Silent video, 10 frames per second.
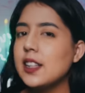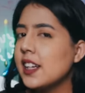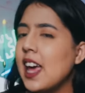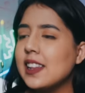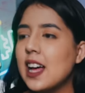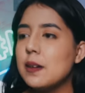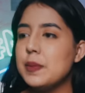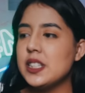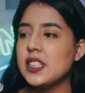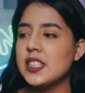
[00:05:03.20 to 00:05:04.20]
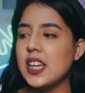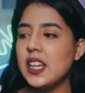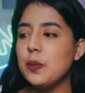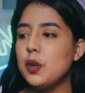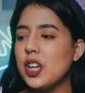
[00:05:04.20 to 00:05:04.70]
ternyata bisnisnya
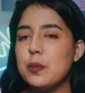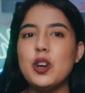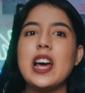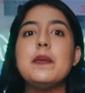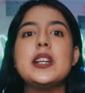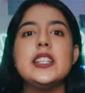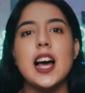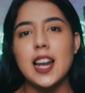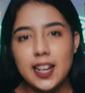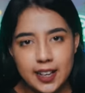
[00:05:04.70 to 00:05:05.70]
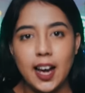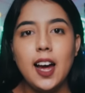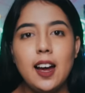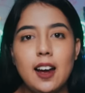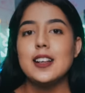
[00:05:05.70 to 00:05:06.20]
ini mungkin mulai berjalan
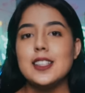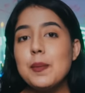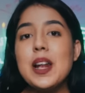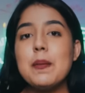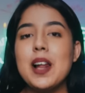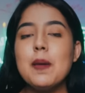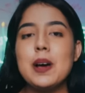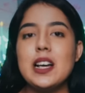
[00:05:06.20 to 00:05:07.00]
ya. Sampai lama-lama